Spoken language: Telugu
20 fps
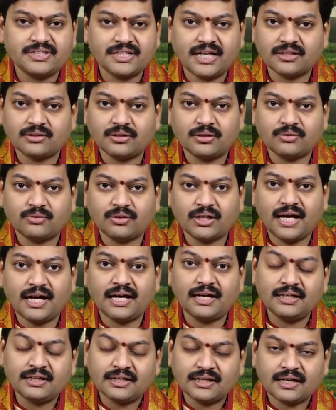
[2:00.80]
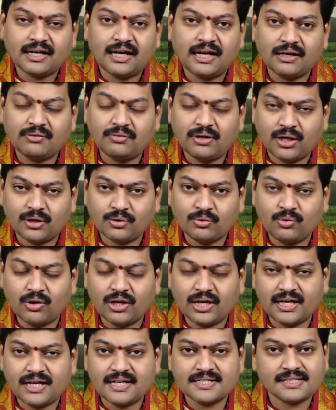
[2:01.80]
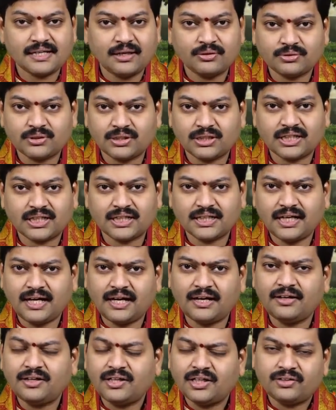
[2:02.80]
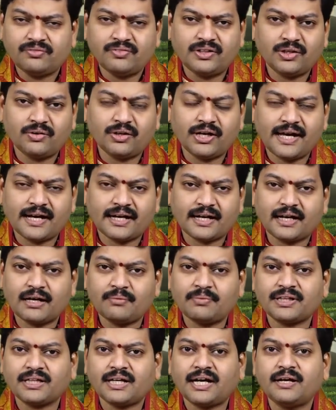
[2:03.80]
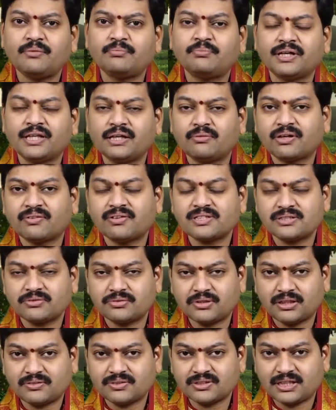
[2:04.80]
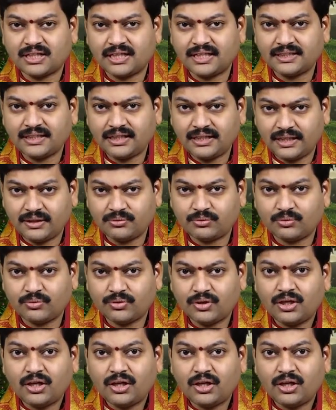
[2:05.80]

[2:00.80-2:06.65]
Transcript: విద్యార్థులు కూడా కాలం అనుకూలంగా సాగుతున్నది కనుక వీరు కూడా ఎక్కడా పెద్దగా ఇబ్బంది పడవలసినటువంటి అవసరాలు అయితే లేవు